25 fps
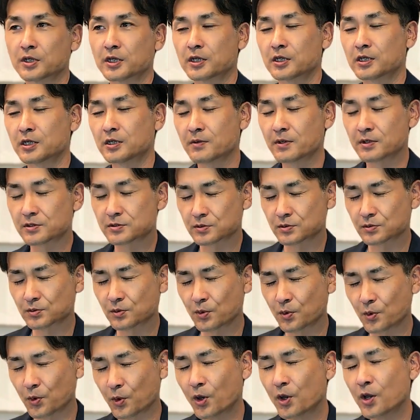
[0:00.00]
ゆるそ
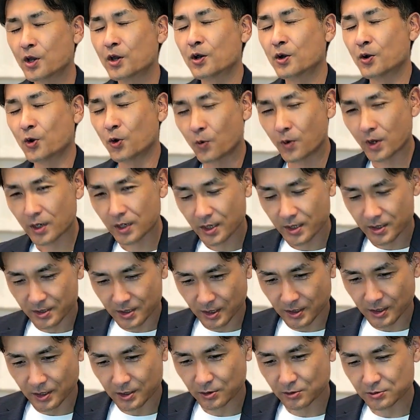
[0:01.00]
のお笑い
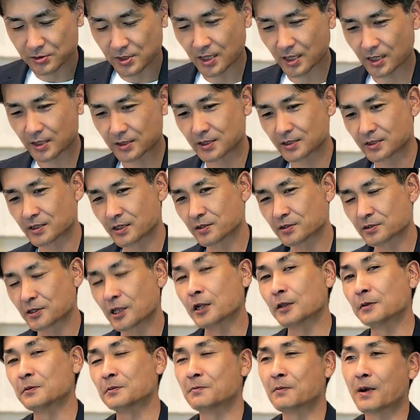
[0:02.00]
タレントさんが出ている
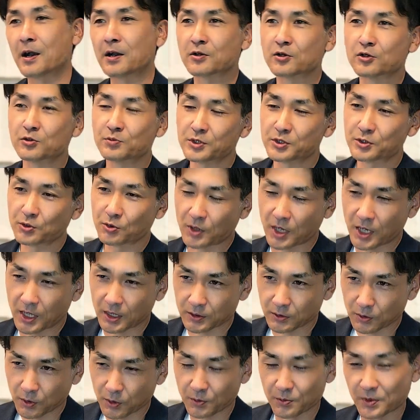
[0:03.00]
テレビ番組とかの、